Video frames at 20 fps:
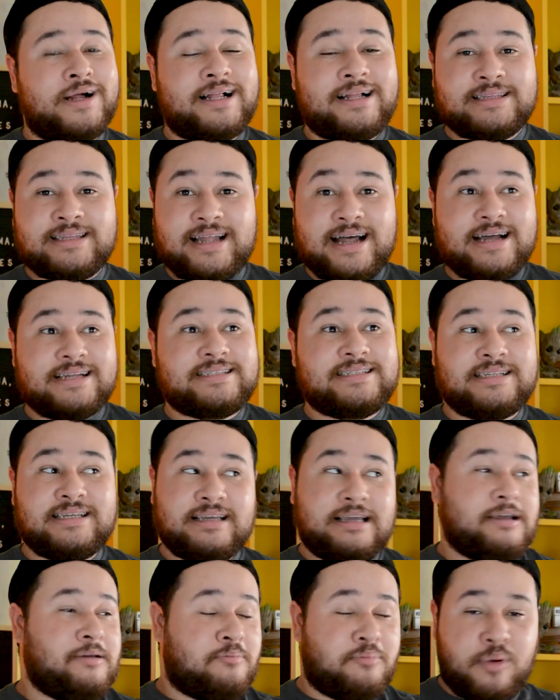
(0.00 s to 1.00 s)
ela tá
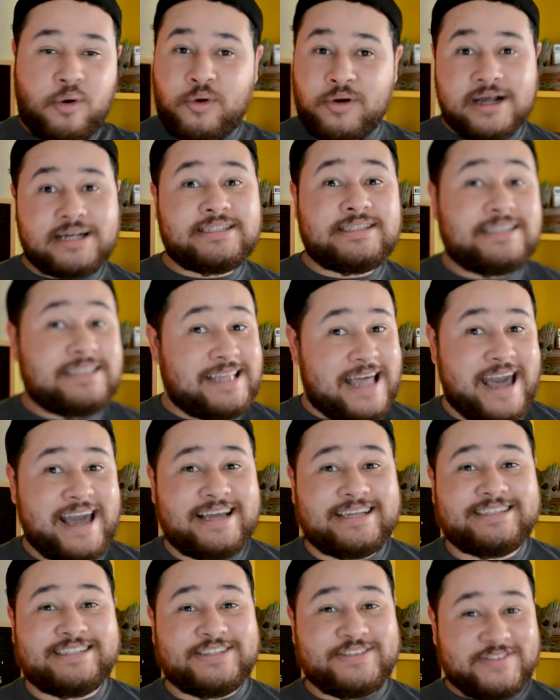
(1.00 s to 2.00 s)
assim, poucas
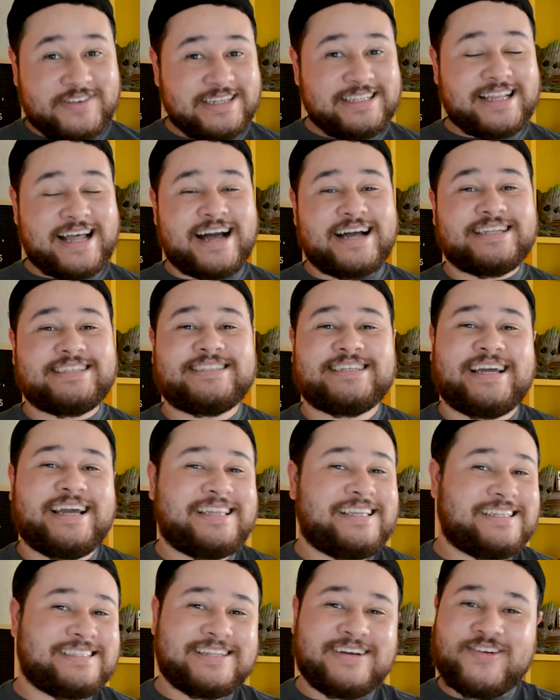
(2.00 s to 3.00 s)
ideias, de verdade.
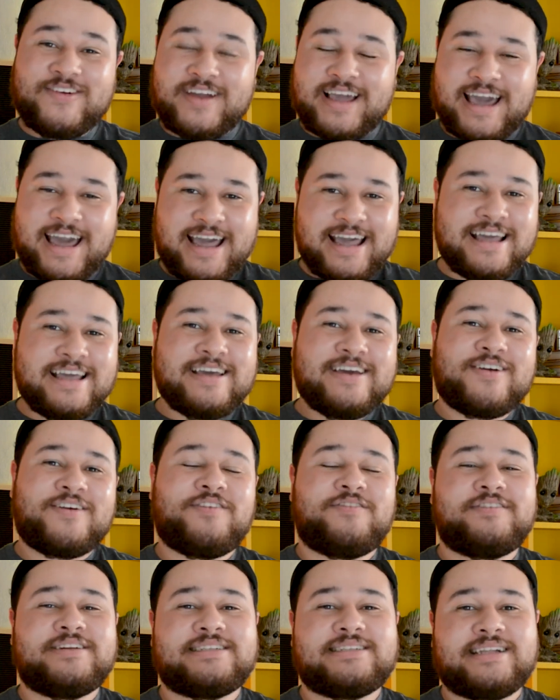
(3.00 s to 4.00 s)
Ela não quer
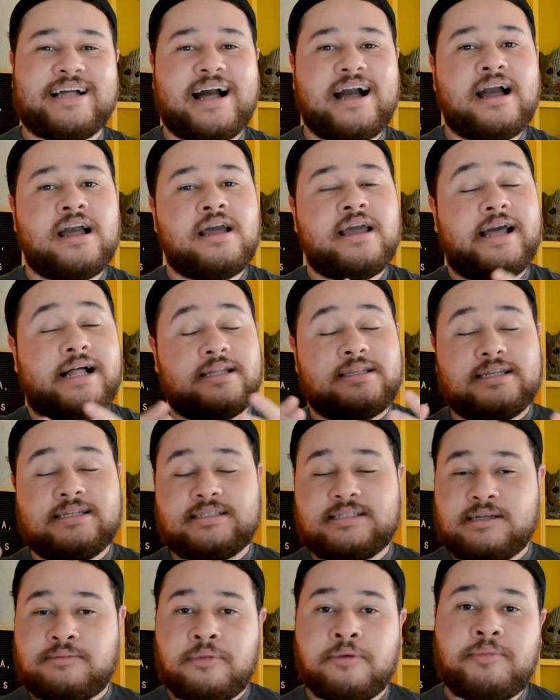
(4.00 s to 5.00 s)
conversar, ela tá
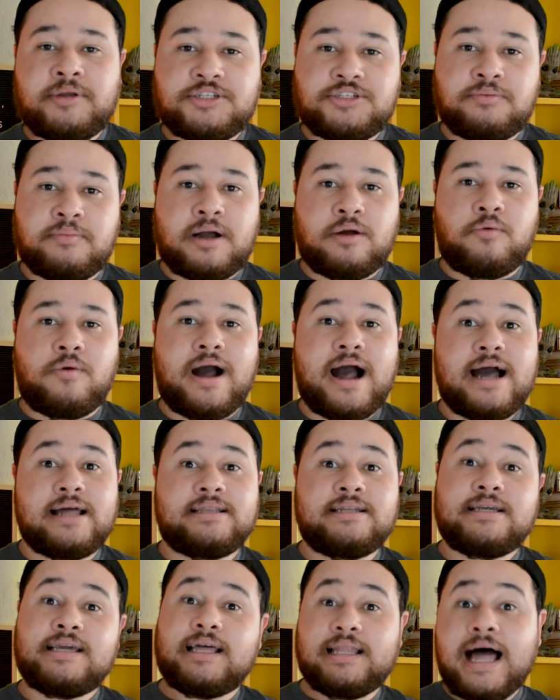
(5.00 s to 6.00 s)
extremamente
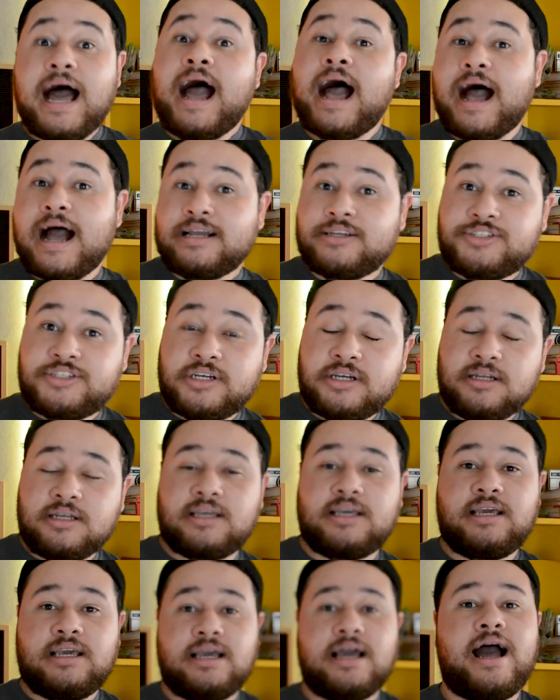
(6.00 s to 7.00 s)
magoada e ela acha
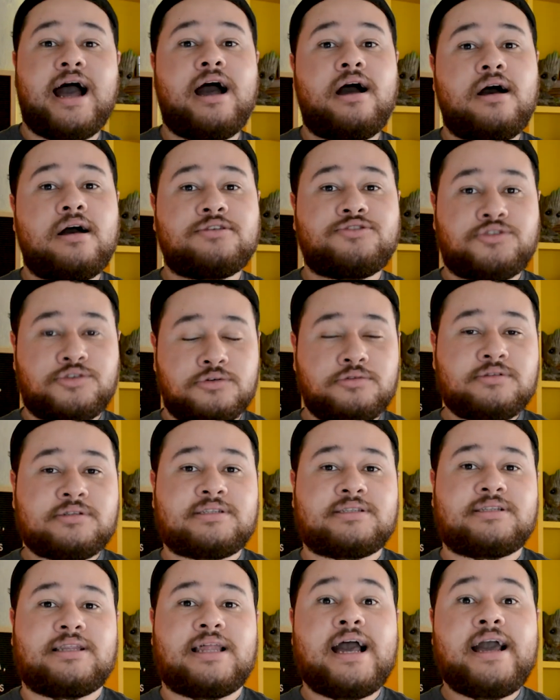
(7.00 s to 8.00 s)
que a
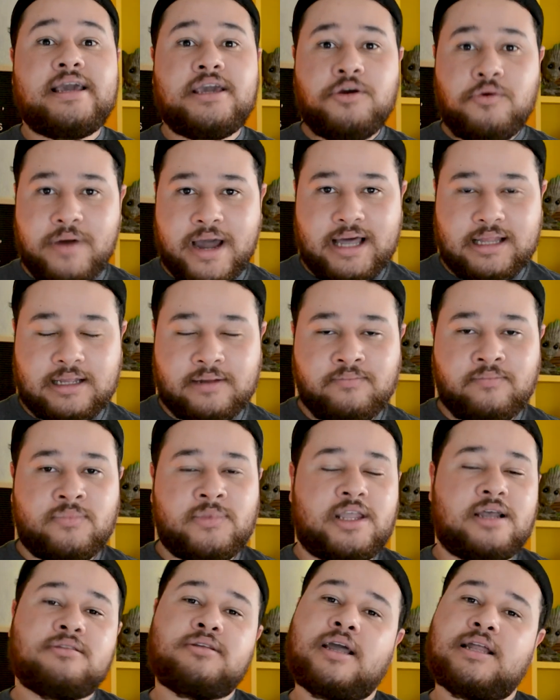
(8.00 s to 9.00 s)
Jules traiu ela.
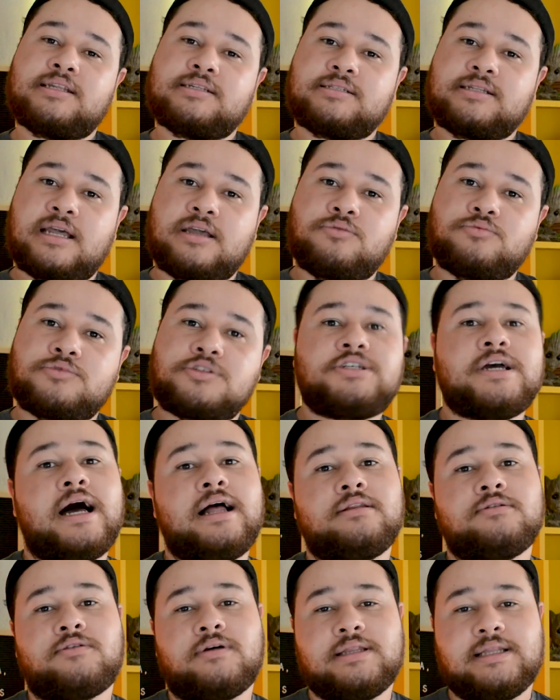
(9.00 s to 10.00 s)
Tanto que eles têm um
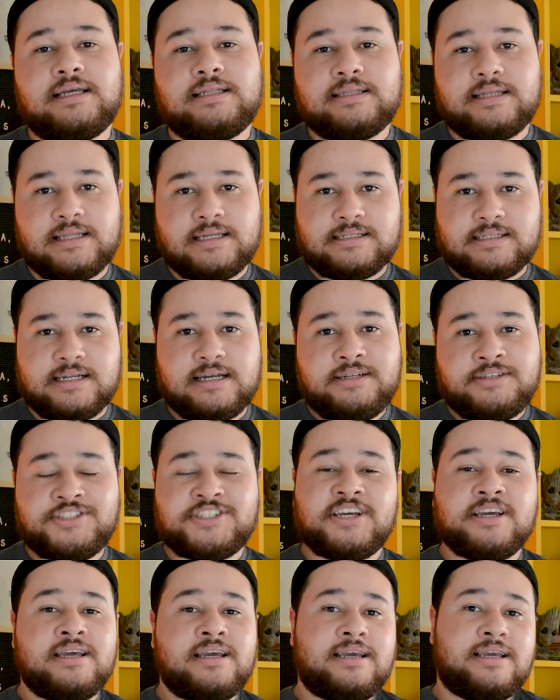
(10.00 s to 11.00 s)
diálogo ali
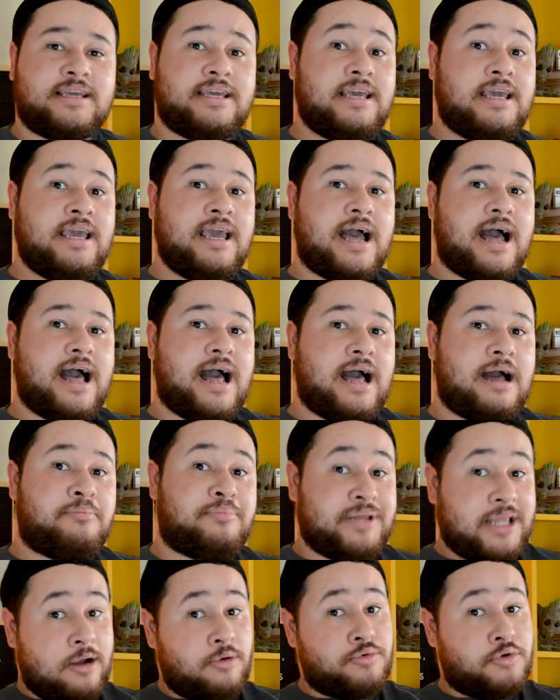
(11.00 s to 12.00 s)
interessante que ah,
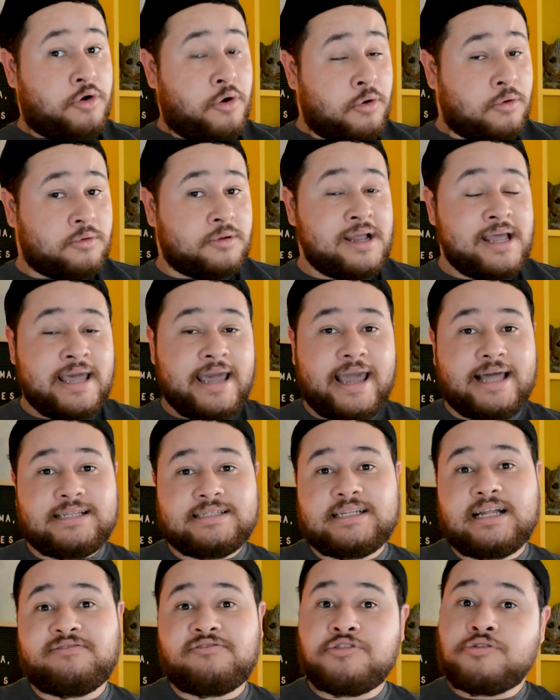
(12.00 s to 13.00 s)
para Rue
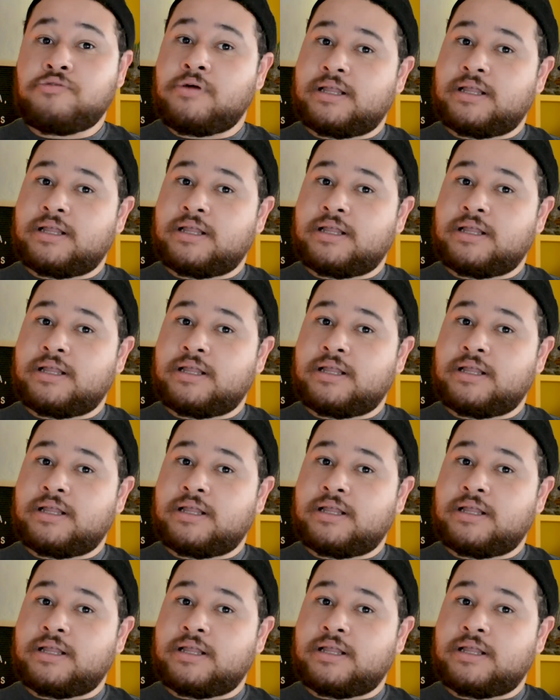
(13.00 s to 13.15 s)
elas estavam um